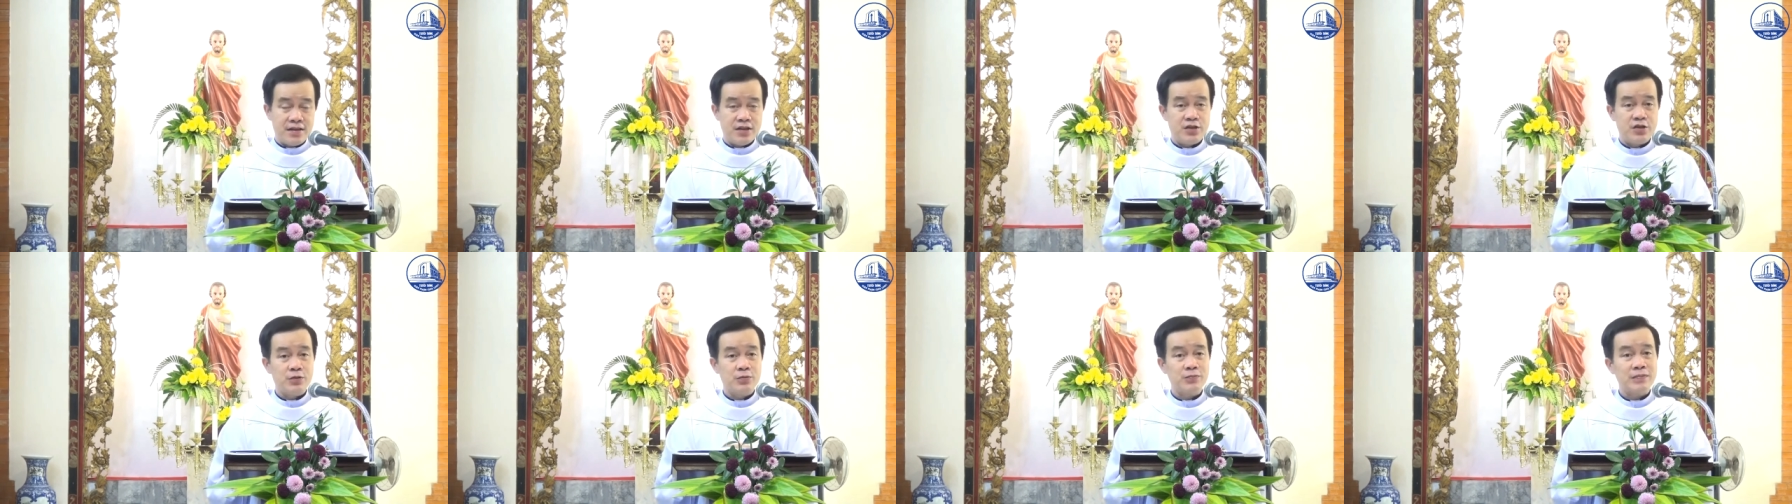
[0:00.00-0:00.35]

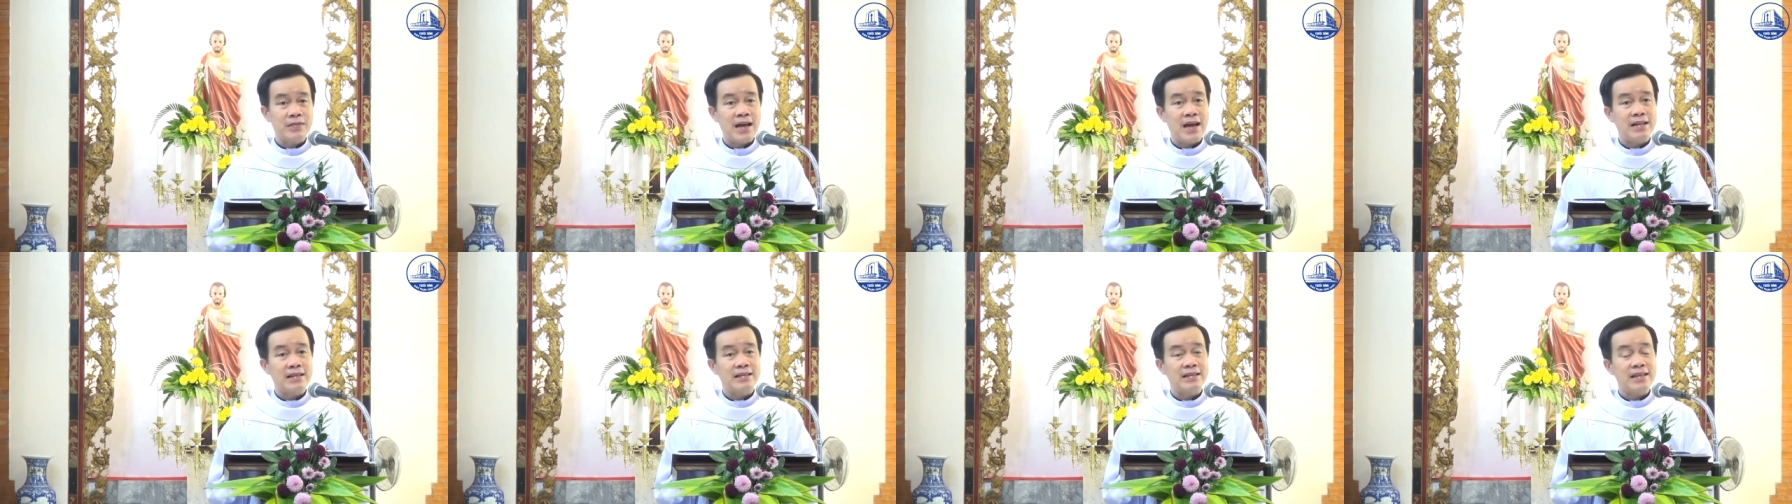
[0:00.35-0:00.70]
chúng
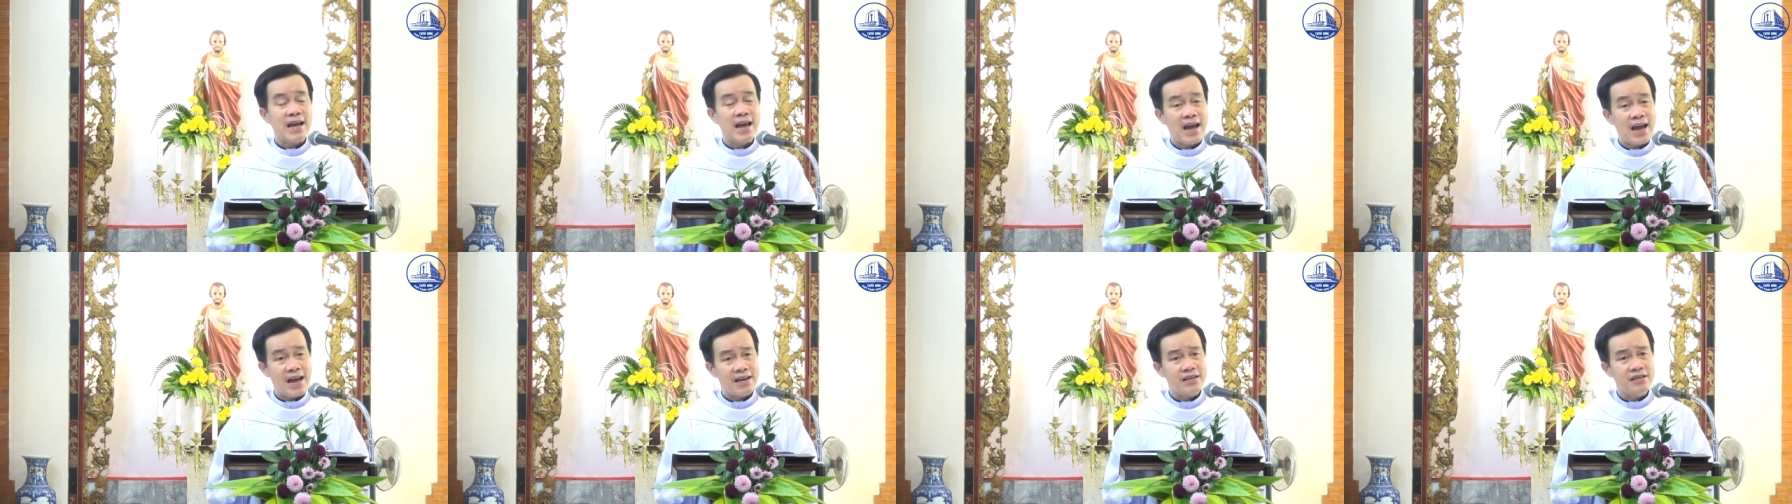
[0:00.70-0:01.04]
ta
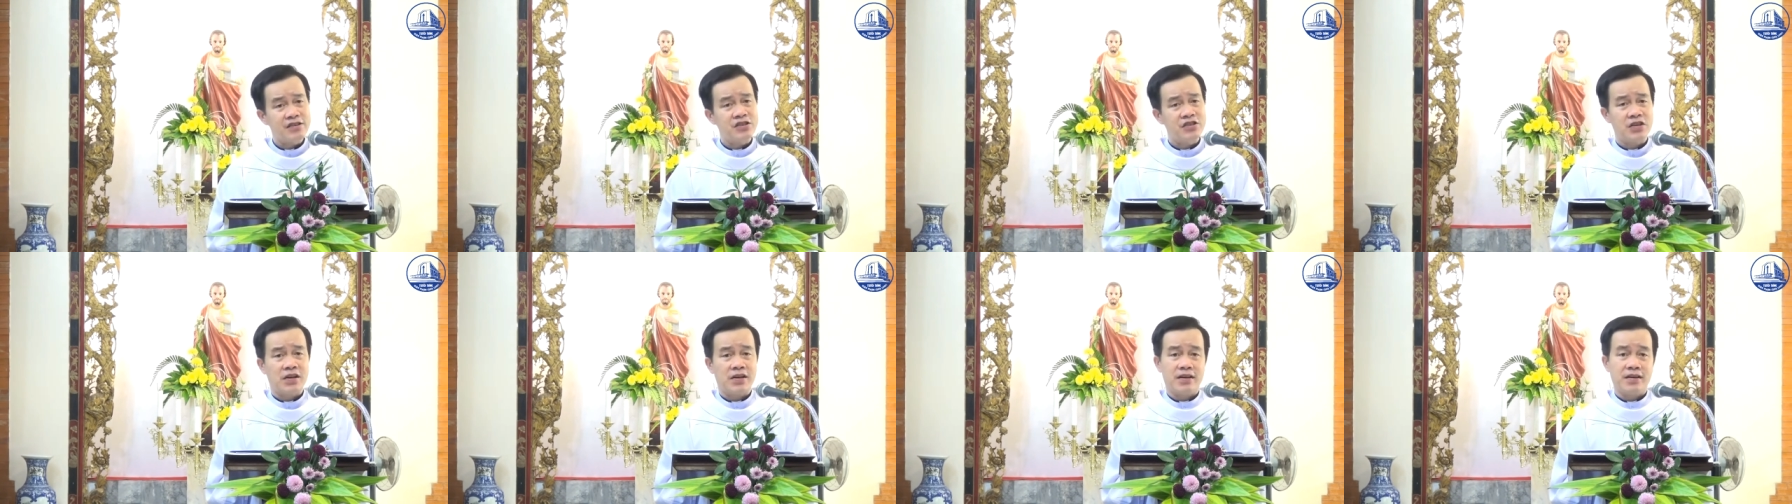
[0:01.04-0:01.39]
than
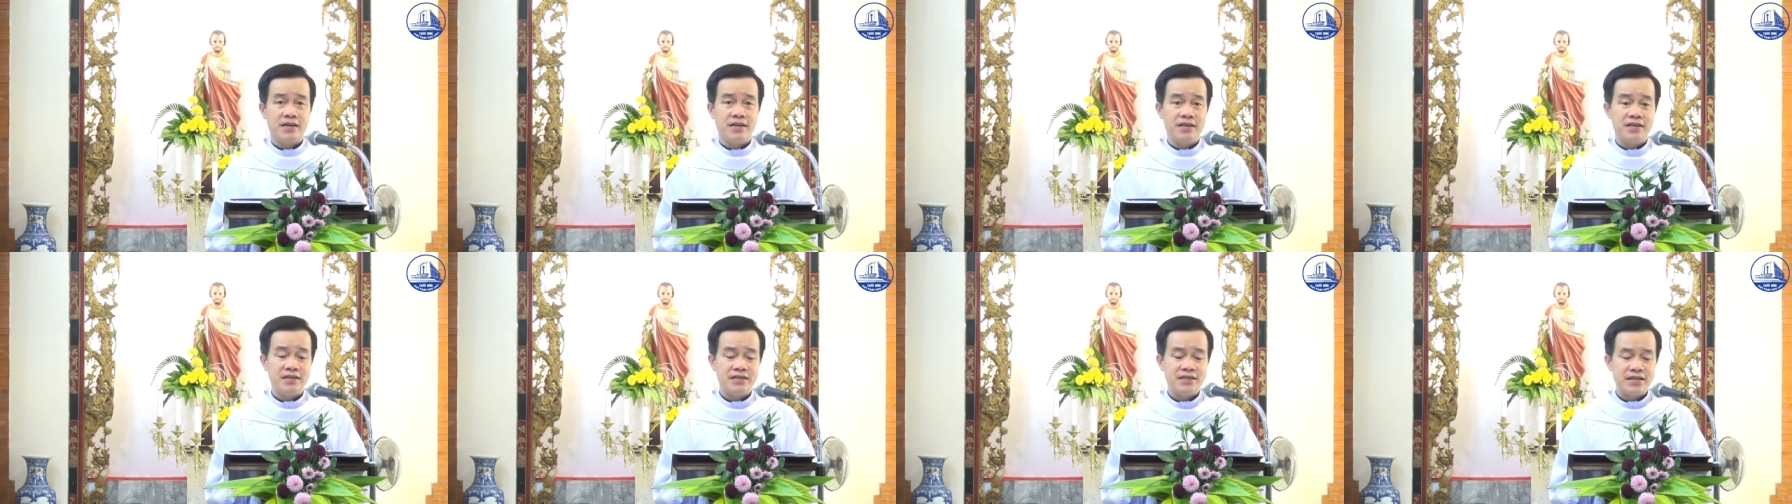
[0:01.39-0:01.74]

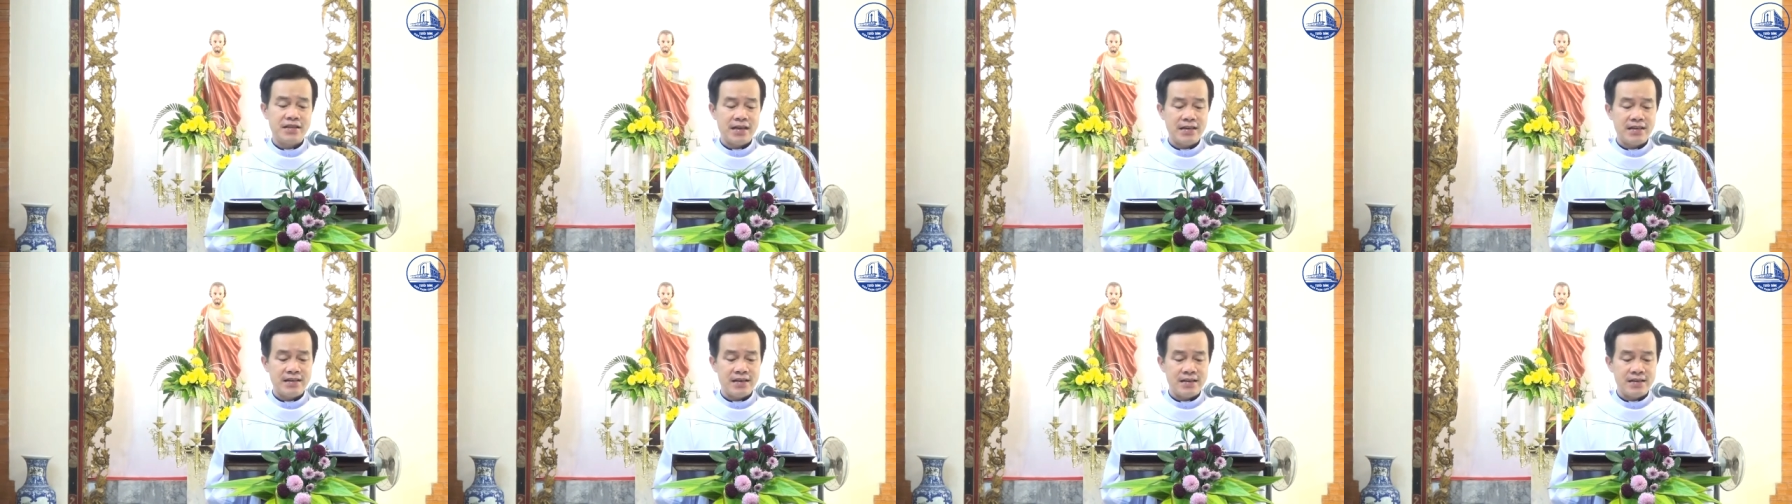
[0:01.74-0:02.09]
trời
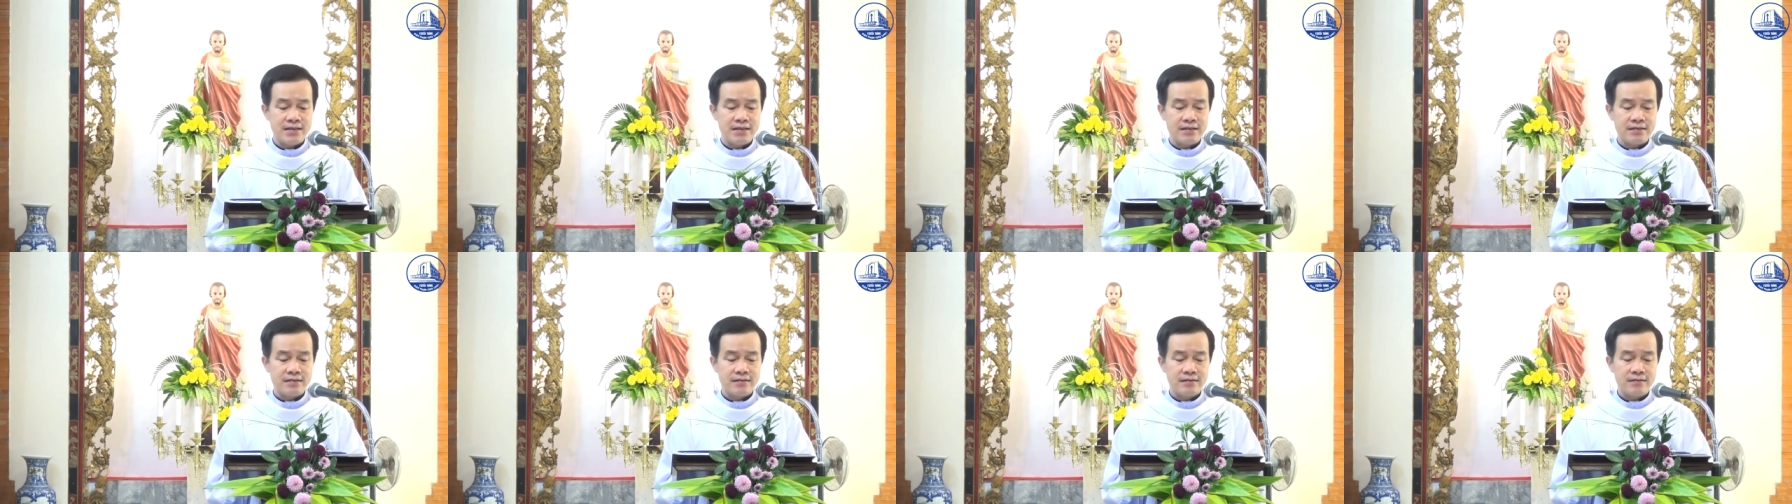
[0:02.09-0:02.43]
trách đất